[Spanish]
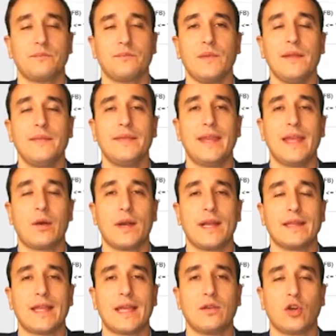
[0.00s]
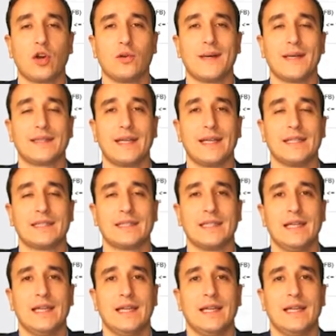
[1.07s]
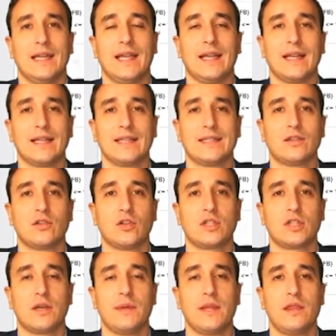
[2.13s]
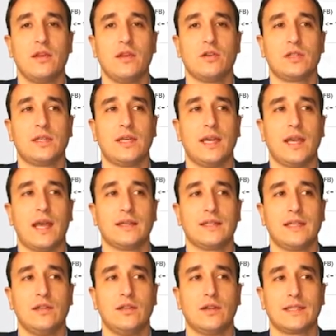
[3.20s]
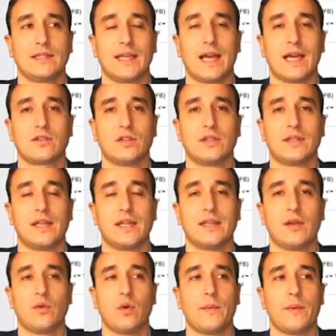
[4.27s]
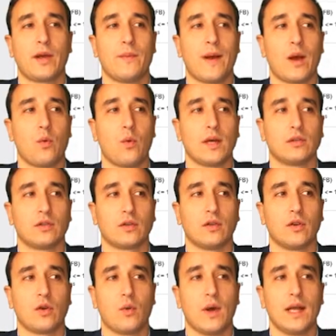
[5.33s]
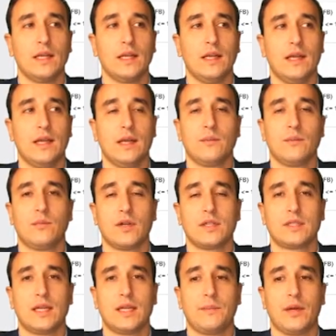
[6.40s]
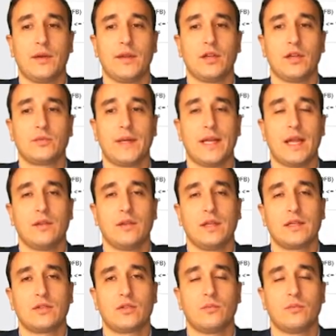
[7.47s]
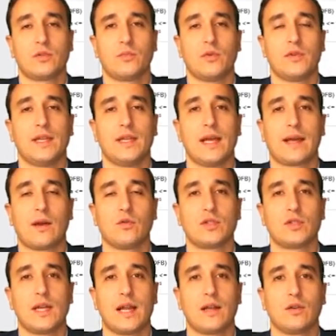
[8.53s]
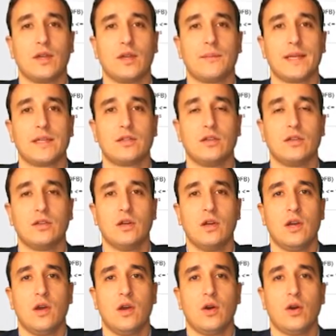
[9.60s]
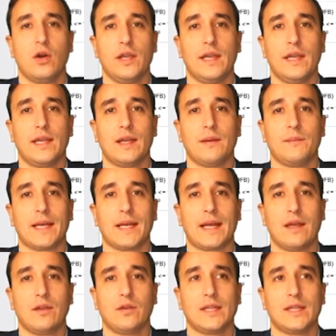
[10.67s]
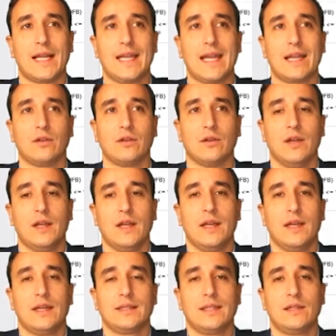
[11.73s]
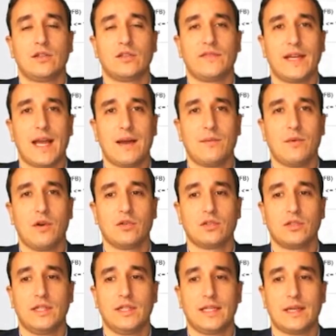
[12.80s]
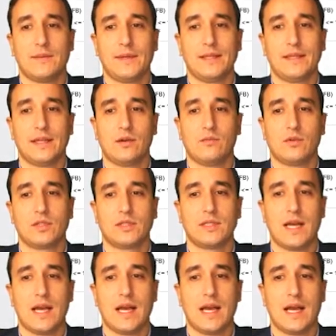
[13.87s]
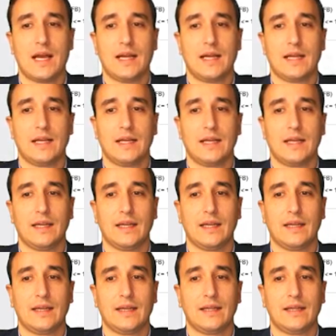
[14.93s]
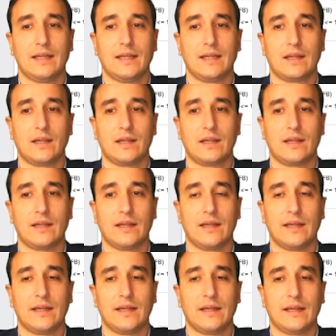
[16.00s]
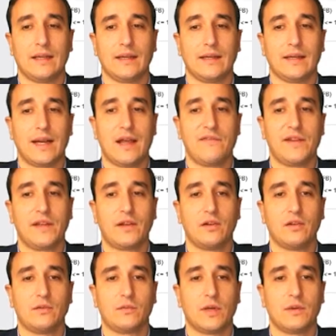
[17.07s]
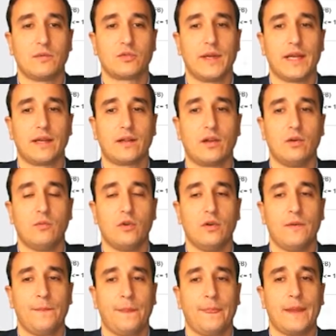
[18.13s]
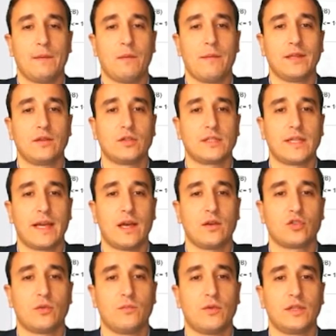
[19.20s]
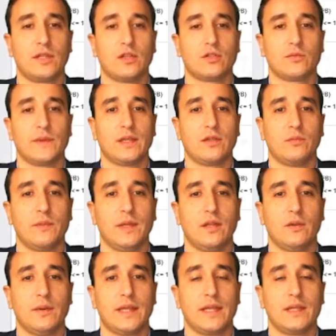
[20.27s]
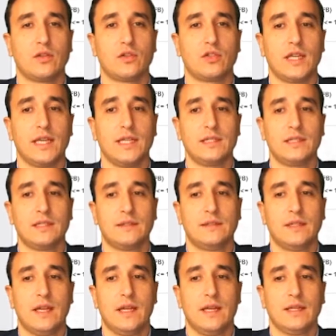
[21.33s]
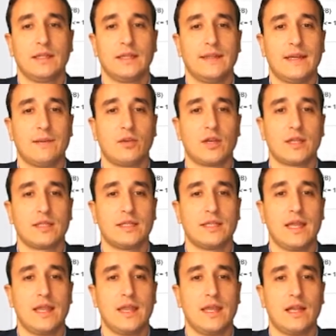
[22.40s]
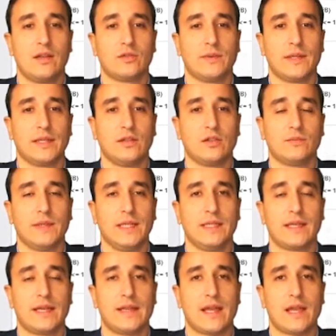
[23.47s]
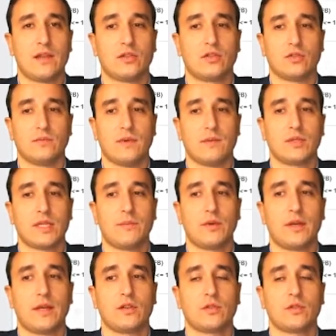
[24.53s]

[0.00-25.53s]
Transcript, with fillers: de 41,3 en el sector servicios y ha sido en este caso de 39,4, con lo cual pues eh, peor de lo esperado y esto pues podría causar algo de presión hoy en el mercado italiano. Si nos fijamos directamente cómo está el, eh, el gráfico, podemos ver cómo de momento nos ha dejado un soporte de los 21.906 Tendríamos resistencia a los 22.038. Vamos a poner dos